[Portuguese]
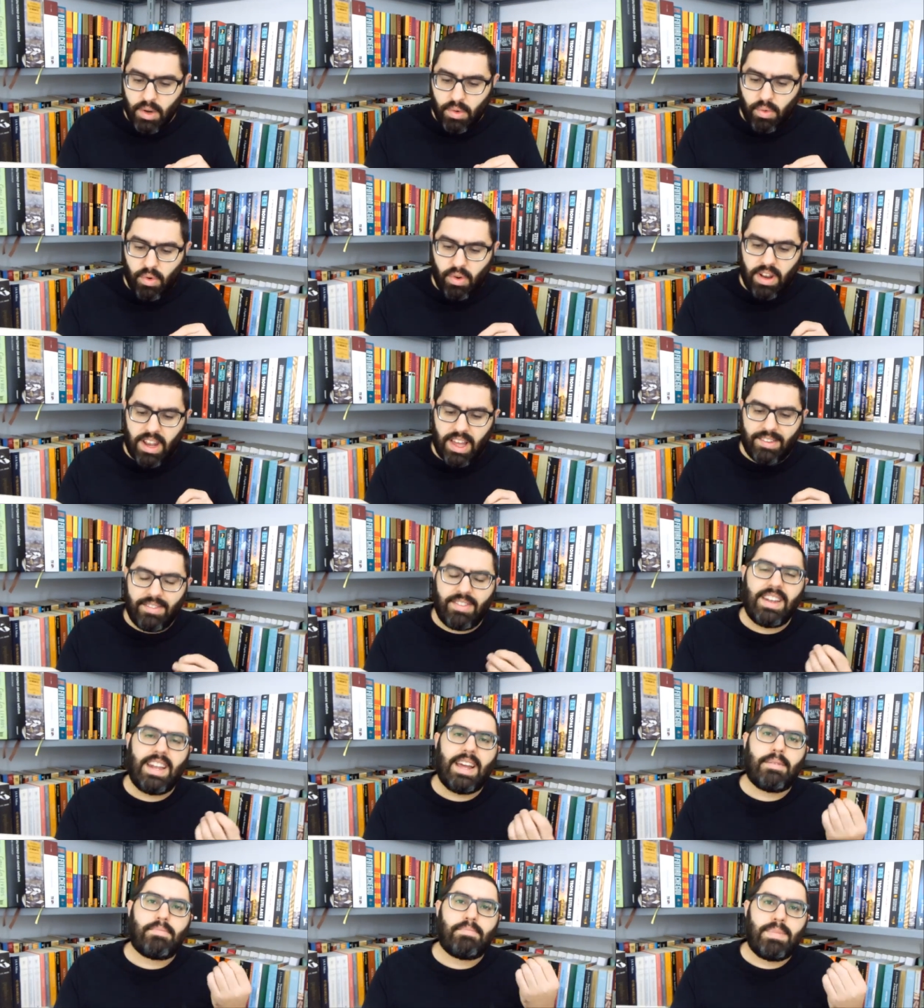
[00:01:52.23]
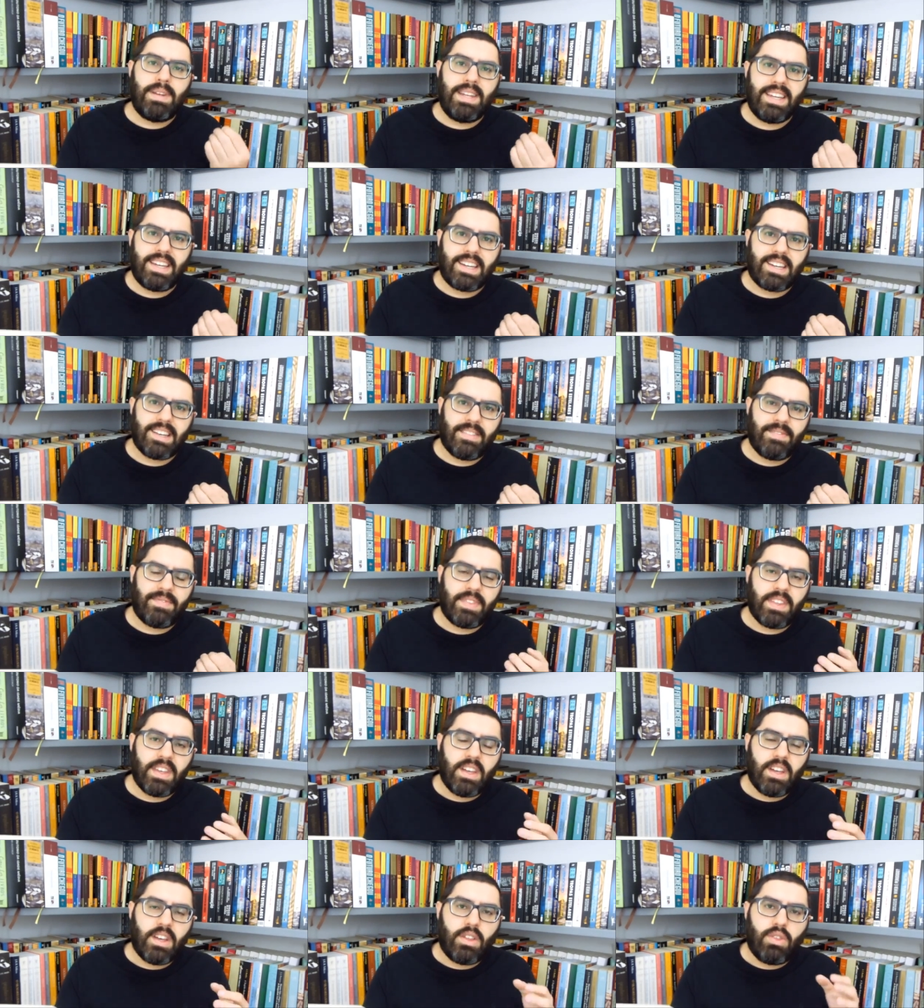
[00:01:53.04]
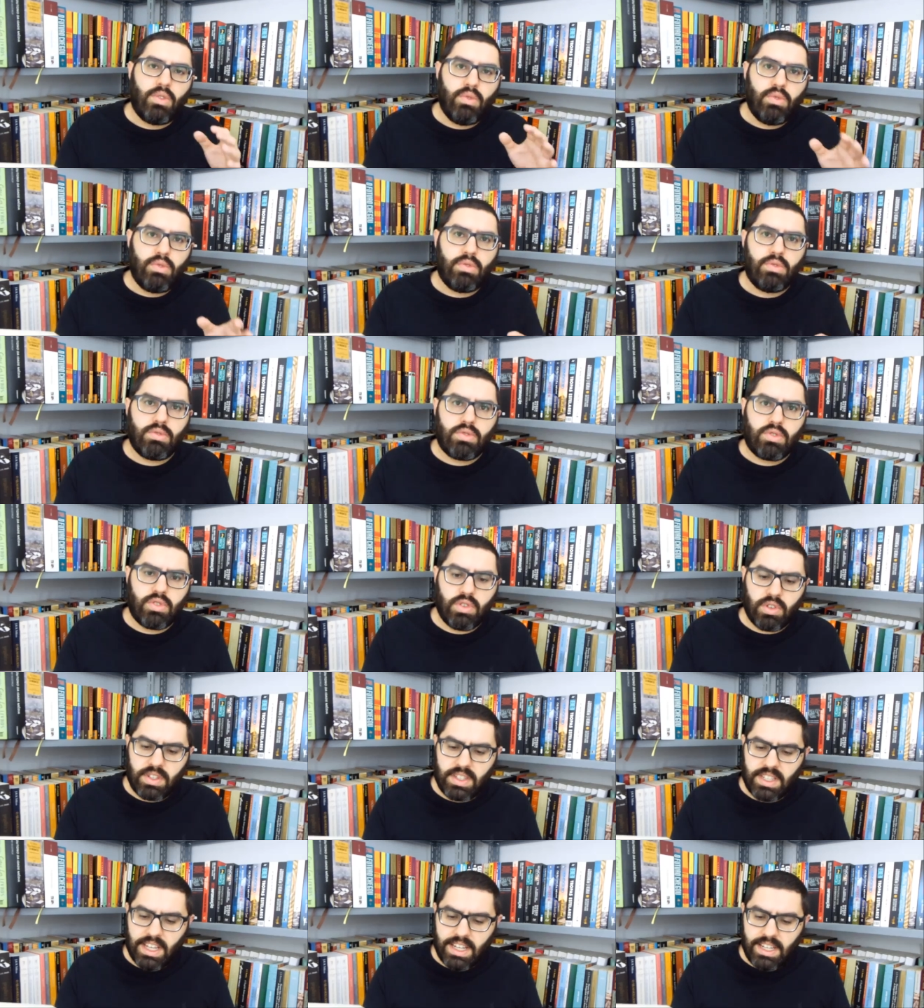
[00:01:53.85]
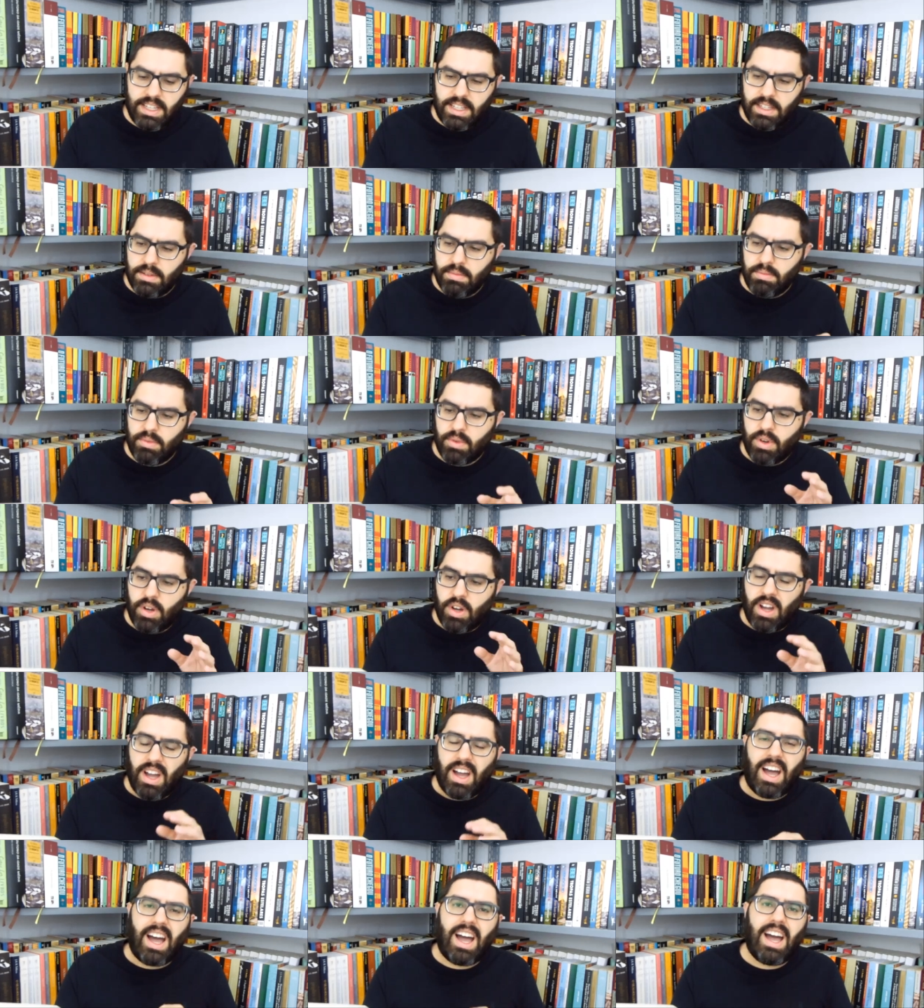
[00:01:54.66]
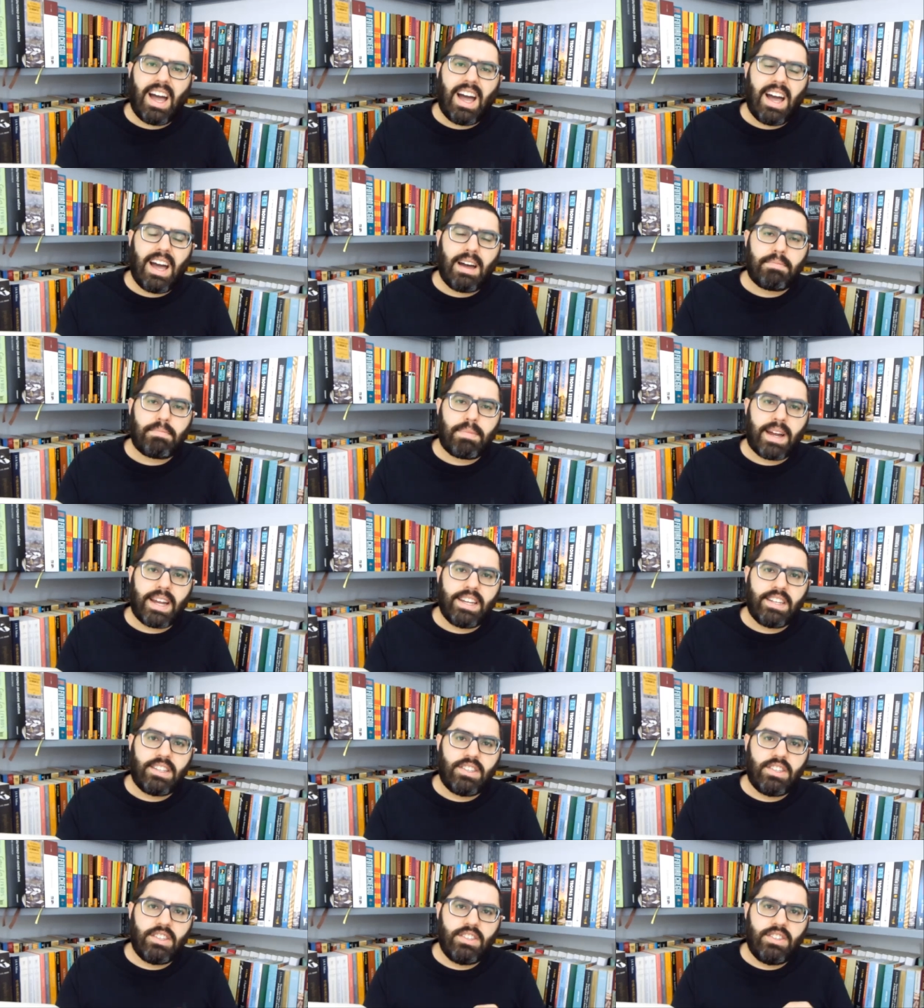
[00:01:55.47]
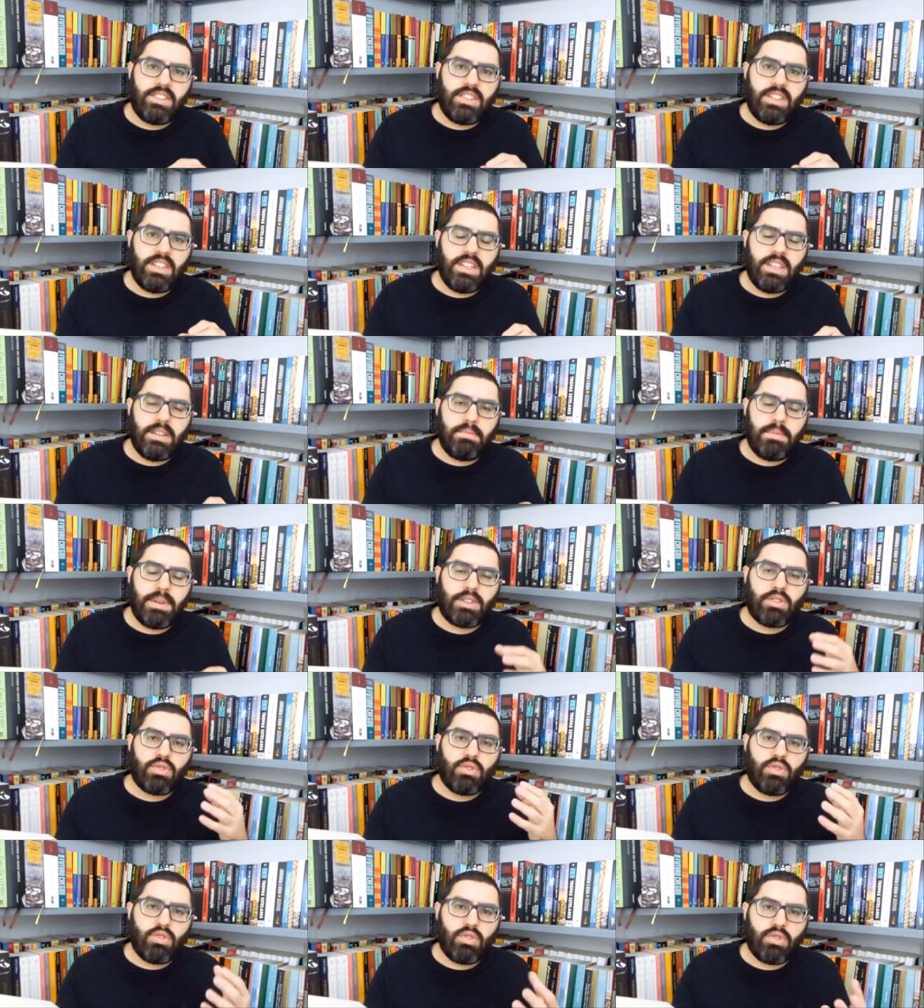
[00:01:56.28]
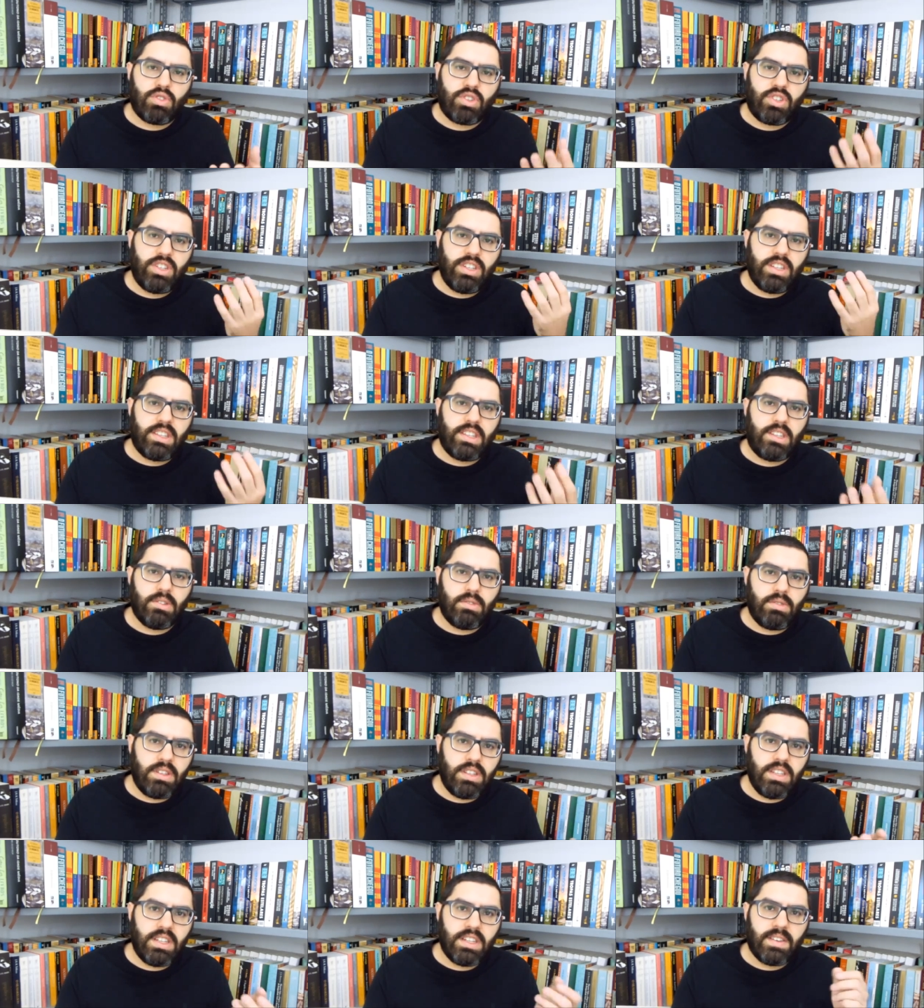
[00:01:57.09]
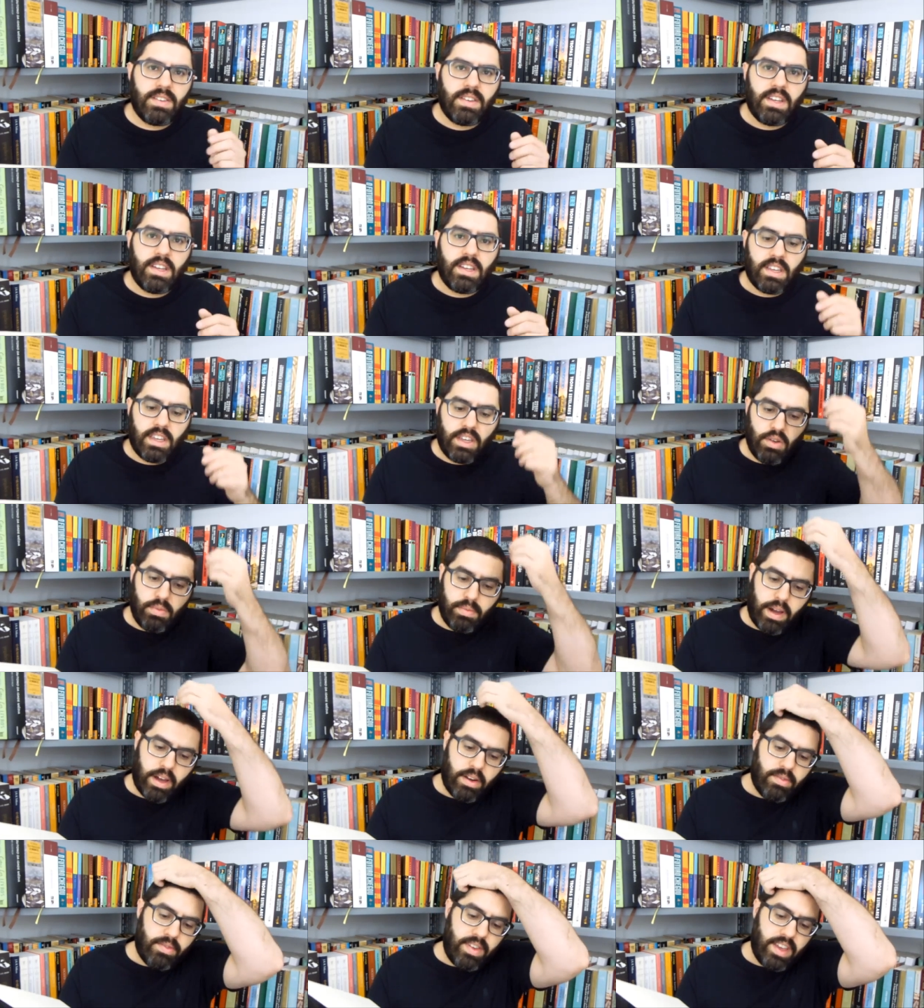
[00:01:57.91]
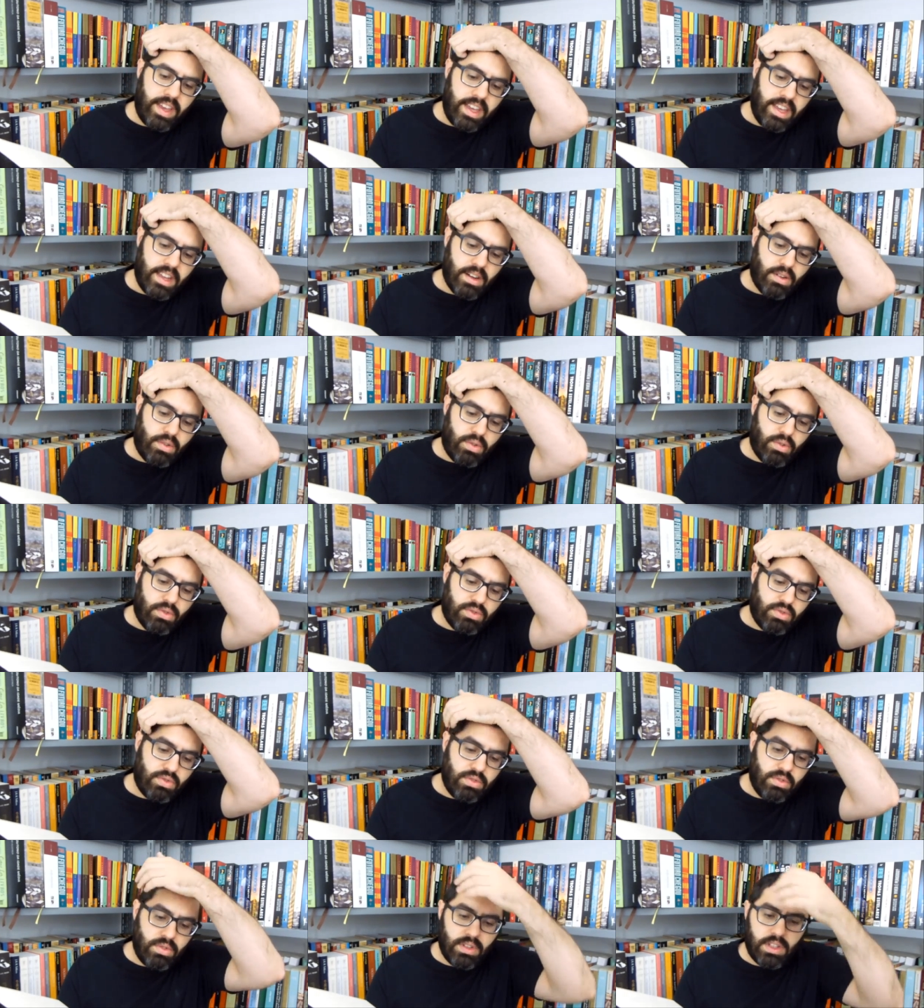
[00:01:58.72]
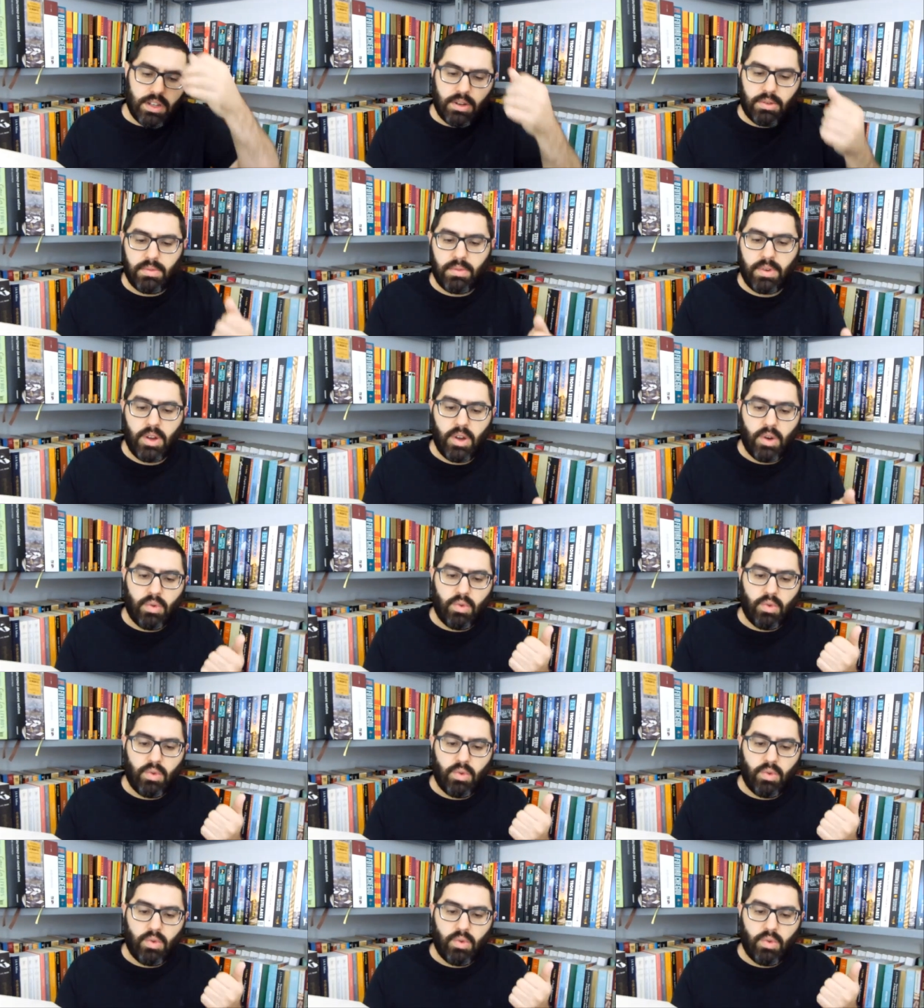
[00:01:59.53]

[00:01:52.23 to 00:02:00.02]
o Olavo ele aplica no socialismo a parte de metodologia e teoria que o Mário Ferreira construiu. Então,